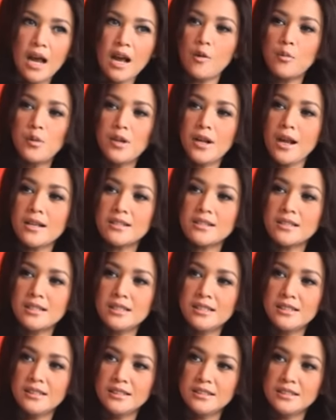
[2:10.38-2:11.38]
komunikasi
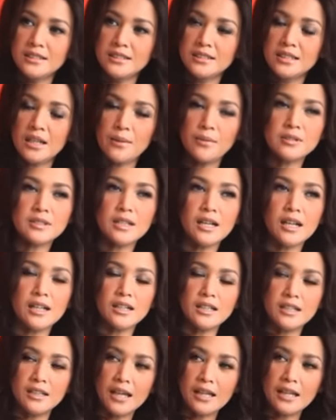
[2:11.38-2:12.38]
sama sekali sama
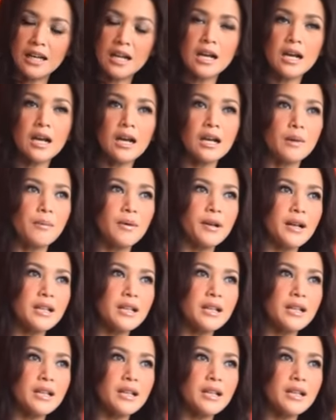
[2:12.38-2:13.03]
sekali eh, karena uh, kemarin